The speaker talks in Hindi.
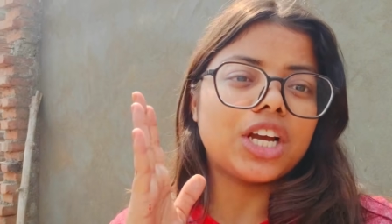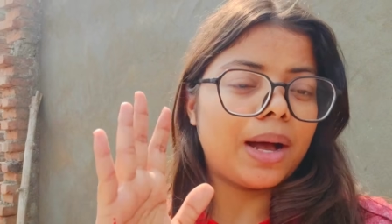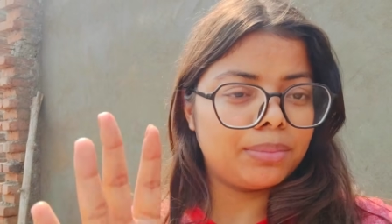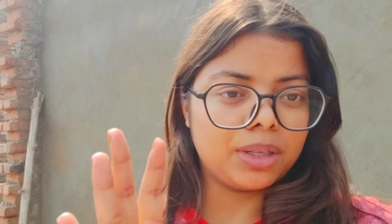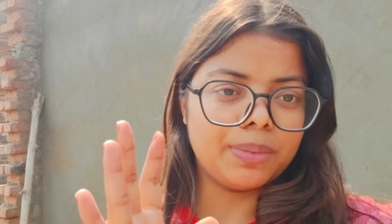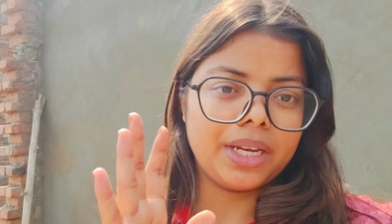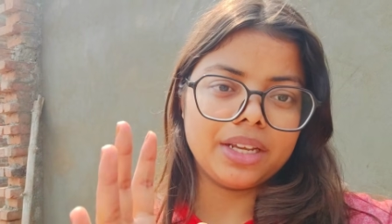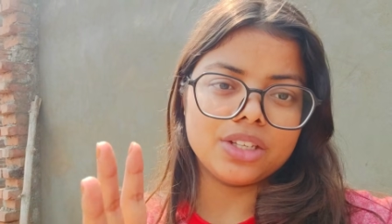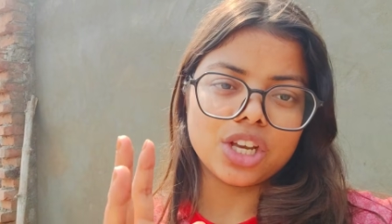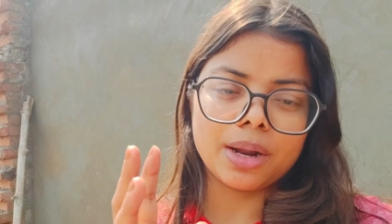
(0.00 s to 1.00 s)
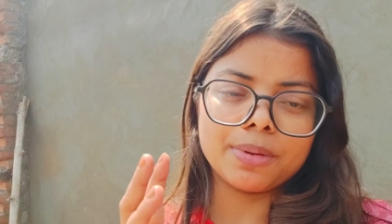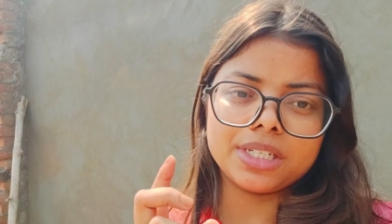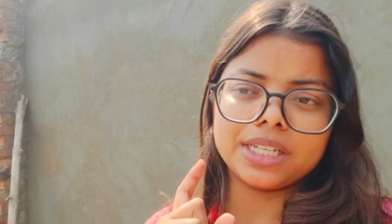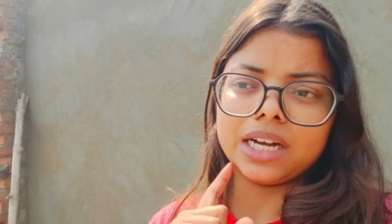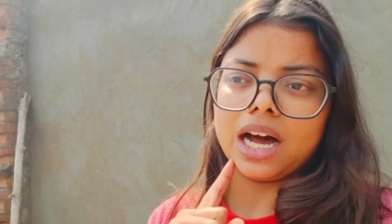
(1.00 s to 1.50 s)
शाम तक बनेगी चार
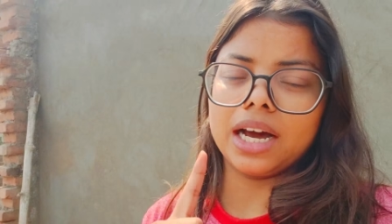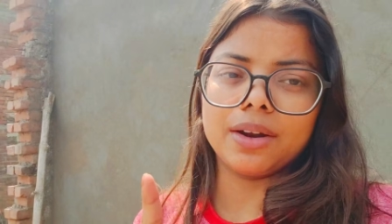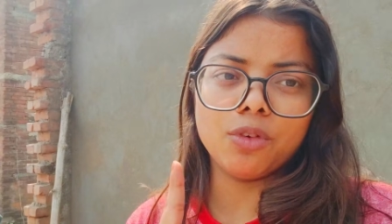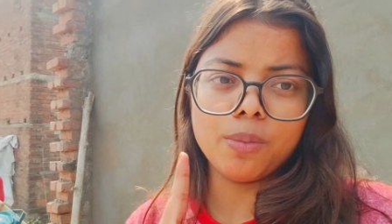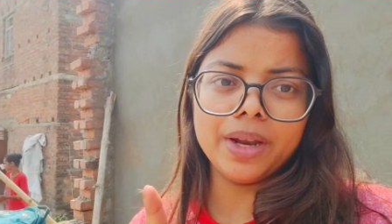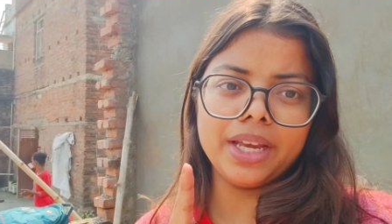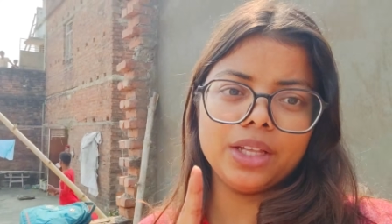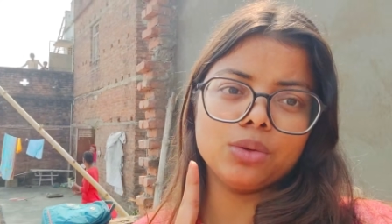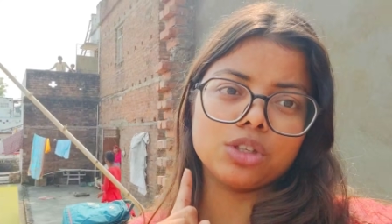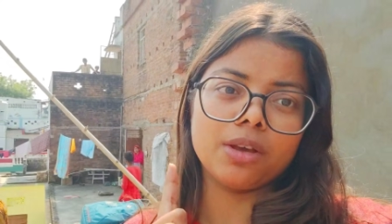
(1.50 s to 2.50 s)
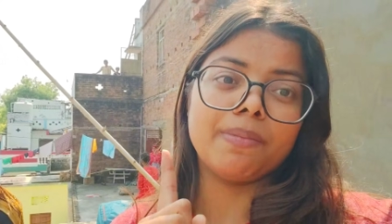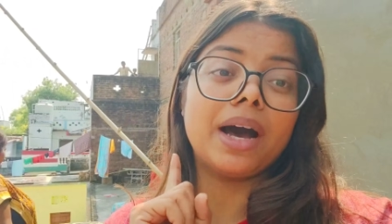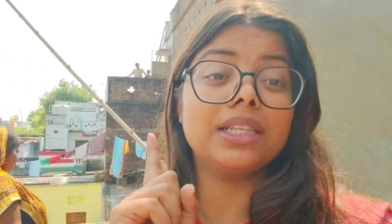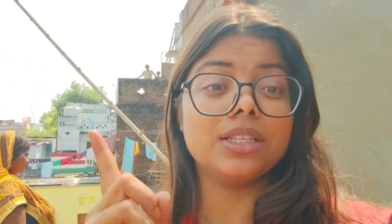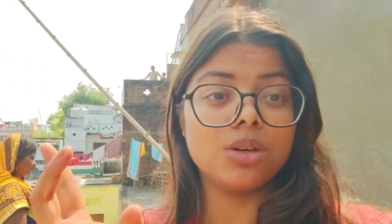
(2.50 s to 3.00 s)
बजे तक अगर वो बन गई तो उसके
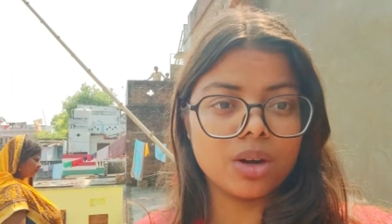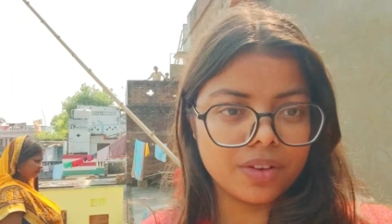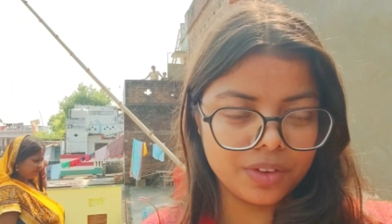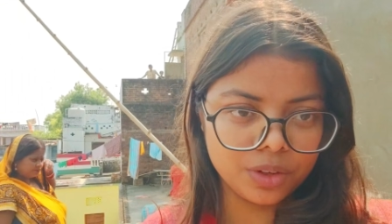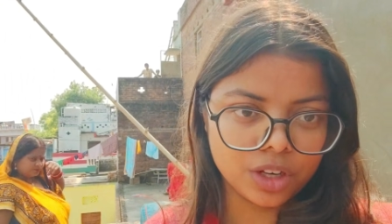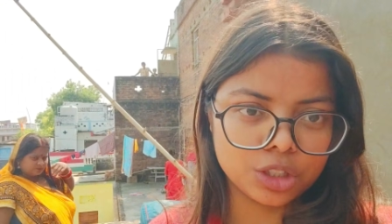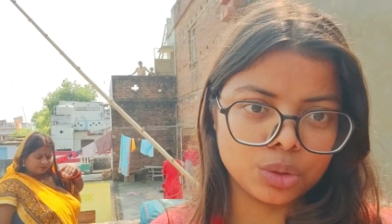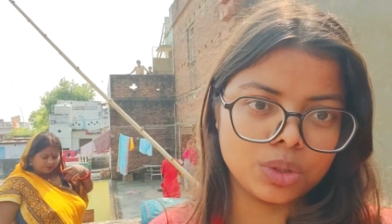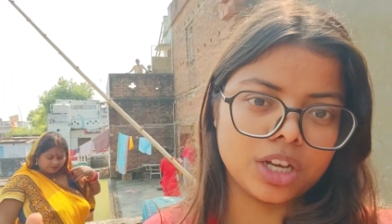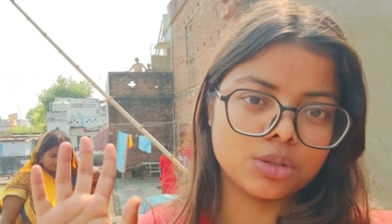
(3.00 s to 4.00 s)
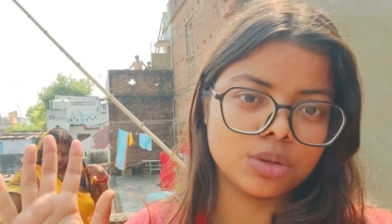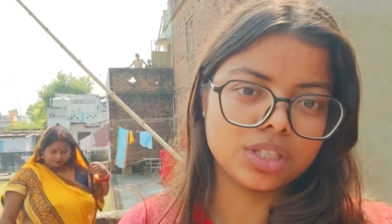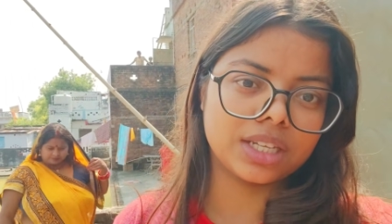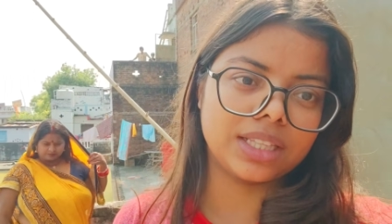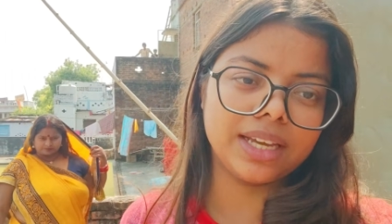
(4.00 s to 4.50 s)
बाद किसी और की वीडियो का शूट का सोच
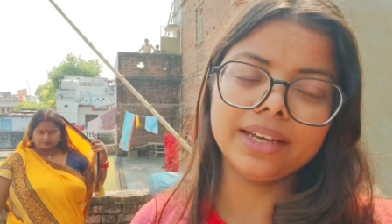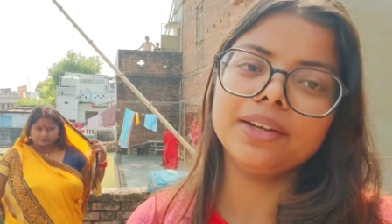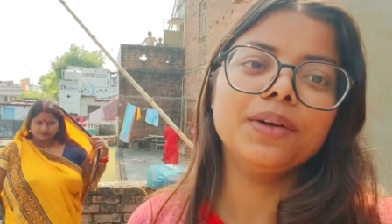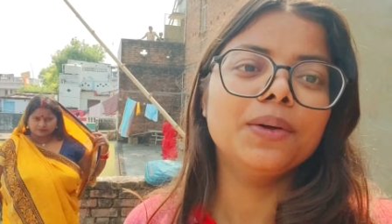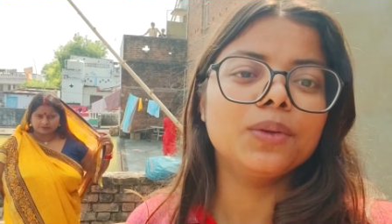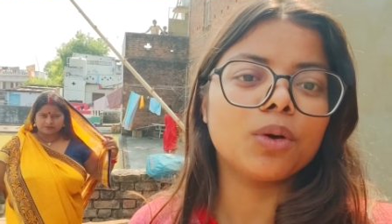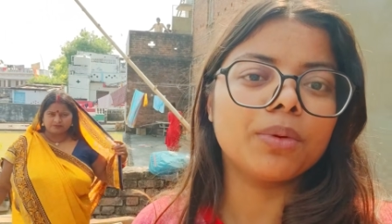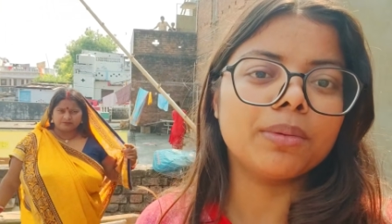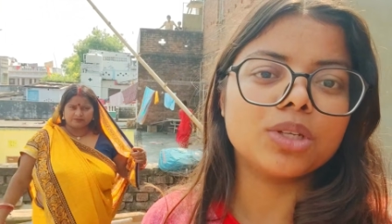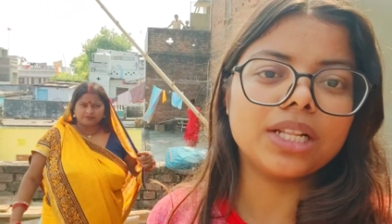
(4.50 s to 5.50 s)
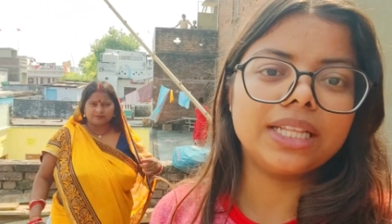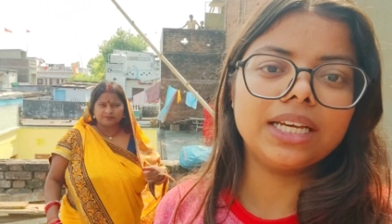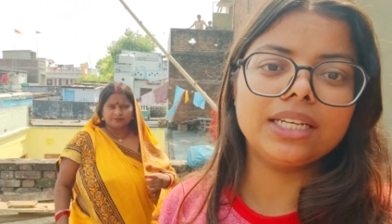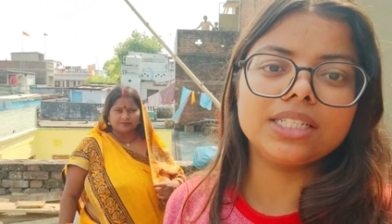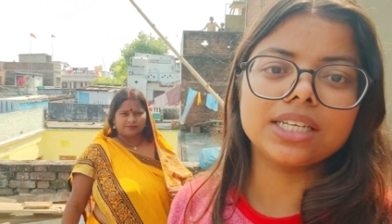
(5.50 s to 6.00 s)
सकते हैं तो अभी हम चलते
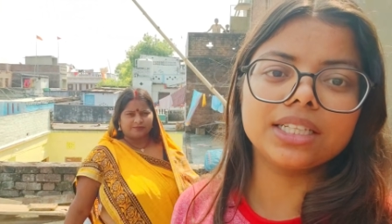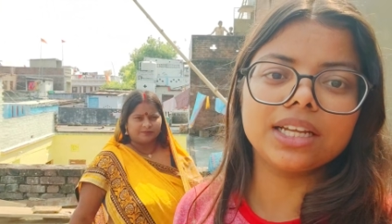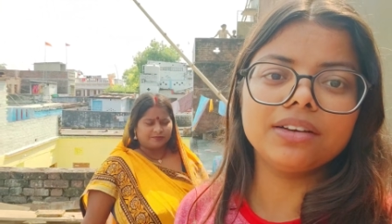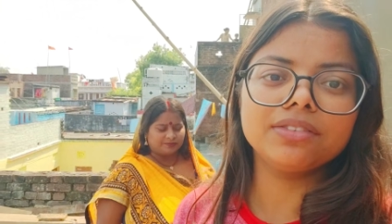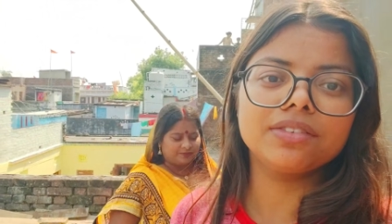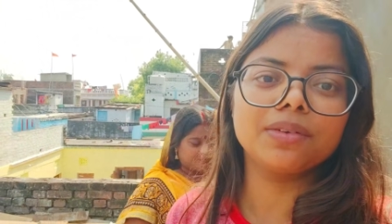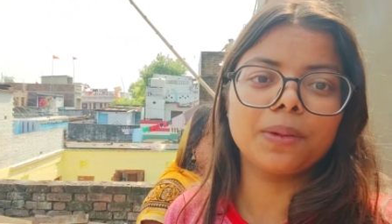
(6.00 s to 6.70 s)
हैं नीचे की तरफ